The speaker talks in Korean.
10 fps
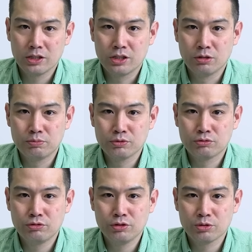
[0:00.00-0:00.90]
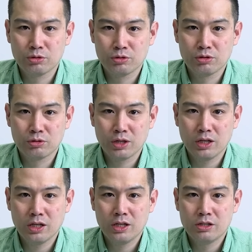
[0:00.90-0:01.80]
기업 분석 훈련소를
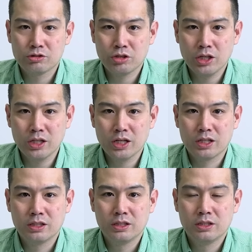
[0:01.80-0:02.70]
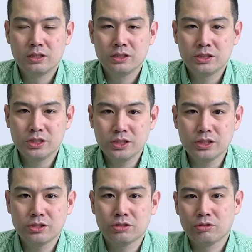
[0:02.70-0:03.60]
통해 최대한
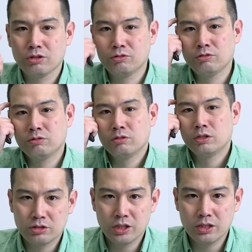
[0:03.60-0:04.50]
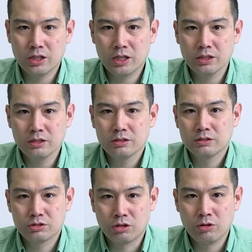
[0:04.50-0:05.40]
실질적이고 최대한
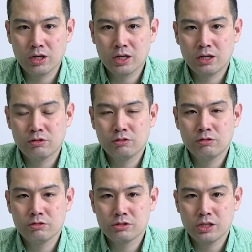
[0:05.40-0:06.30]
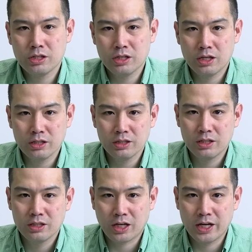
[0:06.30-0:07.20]
정확하고 최대한
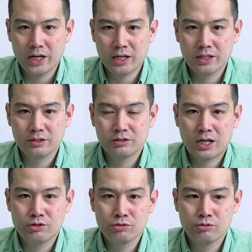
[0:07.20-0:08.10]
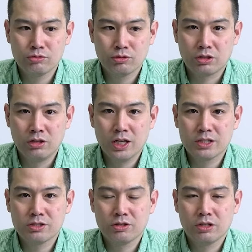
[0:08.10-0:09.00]
다양한 아주
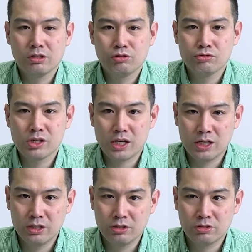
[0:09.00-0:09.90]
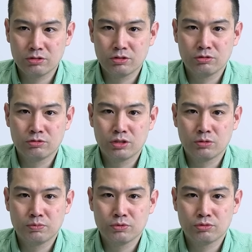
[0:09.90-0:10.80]
전략적인 투자 아이디어 그리고
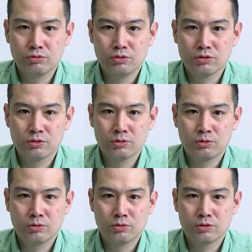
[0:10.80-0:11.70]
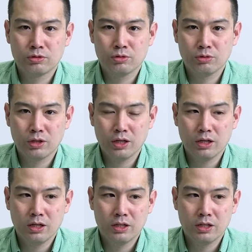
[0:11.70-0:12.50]
기업 분석 훈련소를 통해